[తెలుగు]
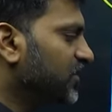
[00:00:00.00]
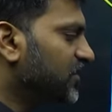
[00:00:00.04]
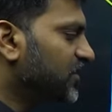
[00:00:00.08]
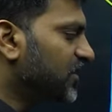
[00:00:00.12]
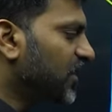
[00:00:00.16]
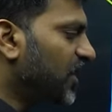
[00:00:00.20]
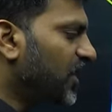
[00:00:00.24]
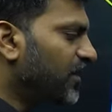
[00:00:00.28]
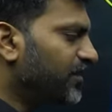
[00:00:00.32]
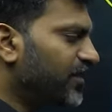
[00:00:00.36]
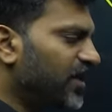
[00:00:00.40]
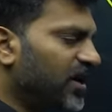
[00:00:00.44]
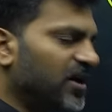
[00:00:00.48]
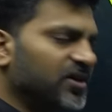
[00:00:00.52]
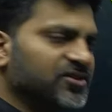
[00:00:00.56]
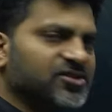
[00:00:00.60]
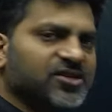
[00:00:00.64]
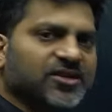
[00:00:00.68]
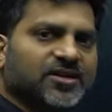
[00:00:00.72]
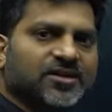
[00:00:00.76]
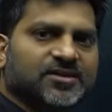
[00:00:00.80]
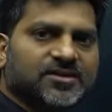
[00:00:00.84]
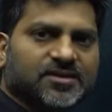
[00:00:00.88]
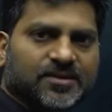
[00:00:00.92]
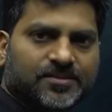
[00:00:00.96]

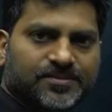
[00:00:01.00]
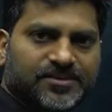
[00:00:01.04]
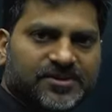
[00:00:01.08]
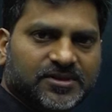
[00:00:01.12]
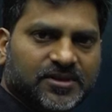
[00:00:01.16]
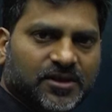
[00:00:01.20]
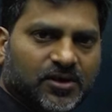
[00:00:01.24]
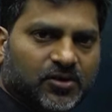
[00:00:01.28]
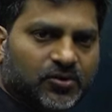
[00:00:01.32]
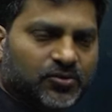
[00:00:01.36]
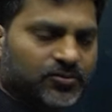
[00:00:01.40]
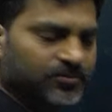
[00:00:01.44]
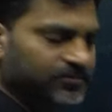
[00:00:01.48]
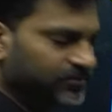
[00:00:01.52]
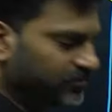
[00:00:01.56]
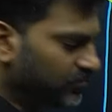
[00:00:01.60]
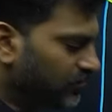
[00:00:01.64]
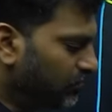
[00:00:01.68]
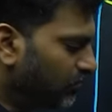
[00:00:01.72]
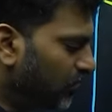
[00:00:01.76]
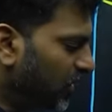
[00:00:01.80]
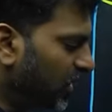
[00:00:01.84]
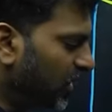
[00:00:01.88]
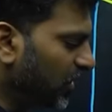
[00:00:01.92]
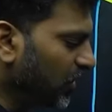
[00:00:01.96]
సామాజిక సంస్థలు
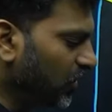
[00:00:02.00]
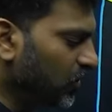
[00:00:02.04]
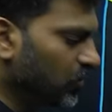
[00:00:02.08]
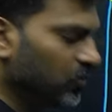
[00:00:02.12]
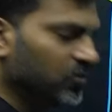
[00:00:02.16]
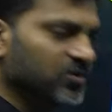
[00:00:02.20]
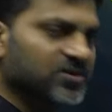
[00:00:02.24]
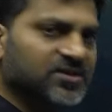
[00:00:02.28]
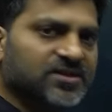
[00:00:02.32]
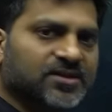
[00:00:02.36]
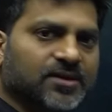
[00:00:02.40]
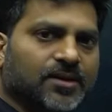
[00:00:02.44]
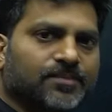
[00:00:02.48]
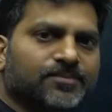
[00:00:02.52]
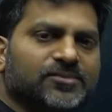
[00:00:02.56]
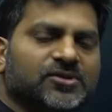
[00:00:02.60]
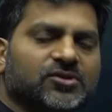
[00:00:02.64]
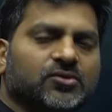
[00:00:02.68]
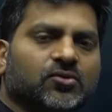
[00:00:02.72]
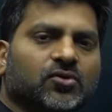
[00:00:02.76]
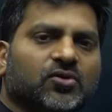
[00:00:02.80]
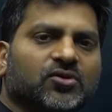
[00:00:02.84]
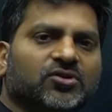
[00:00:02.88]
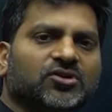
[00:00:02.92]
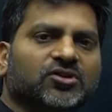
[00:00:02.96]
మరియు
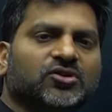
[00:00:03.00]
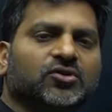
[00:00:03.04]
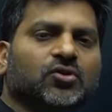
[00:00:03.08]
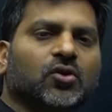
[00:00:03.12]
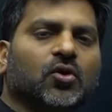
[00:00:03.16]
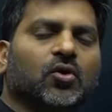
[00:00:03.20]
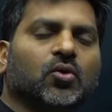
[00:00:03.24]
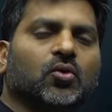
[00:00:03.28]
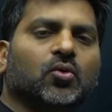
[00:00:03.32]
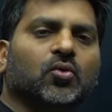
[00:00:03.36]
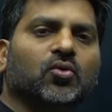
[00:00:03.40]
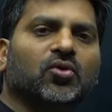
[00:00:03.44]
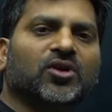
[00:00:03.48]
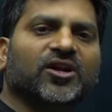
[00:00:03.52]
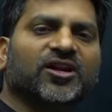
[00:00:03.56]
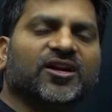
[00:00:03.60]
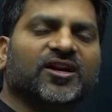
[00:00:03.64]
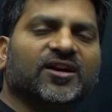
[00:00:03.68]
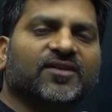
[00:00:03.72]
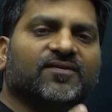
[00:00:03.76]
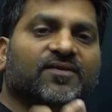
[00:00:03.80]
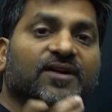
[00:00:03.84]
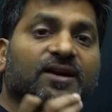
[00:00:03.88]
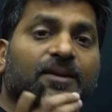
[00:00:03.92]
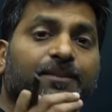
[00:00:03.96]
సంస్కృతితో
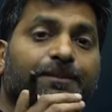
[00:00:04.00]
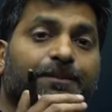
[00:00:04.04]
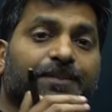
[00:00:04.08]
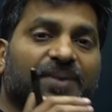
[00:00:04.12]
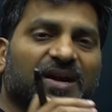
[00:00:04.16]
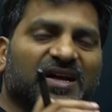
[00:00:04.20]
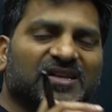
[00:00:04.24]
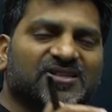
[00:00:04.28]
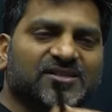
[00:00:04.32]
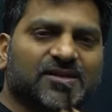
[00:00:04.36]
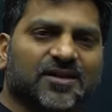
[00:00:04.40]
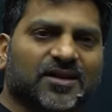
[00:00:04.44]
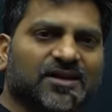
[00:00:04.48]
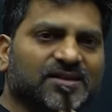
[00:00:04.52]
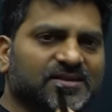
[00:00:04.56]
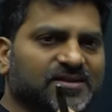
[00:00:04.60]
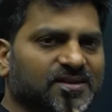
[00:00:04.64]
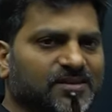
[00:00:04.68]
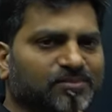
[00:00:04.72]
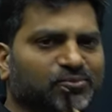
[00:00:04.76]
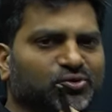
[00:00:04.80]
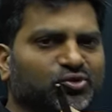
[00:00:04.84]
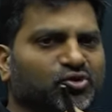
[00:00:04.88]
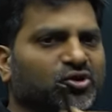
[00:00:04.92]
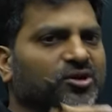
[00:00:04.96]
కూడినటువంటి ప్రజల
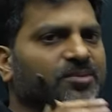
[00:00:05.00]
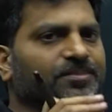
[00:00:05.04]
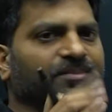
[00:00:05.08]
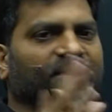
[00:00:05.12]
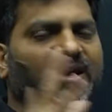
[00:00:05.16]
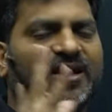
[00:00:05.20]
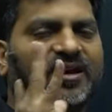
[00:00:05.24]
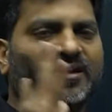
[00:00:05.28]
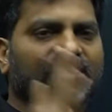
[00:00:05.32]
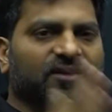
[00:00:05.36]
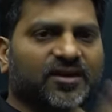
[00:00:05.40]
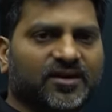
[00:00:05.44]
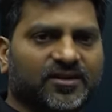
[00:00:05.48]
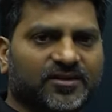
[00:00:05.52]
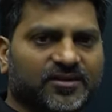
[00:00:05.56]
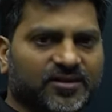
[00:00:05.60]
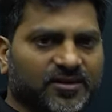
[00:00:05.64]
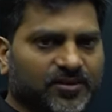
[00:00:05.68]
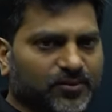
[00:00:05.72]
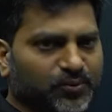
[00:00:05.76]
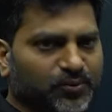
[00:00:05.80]
సమూహం ఏదైతే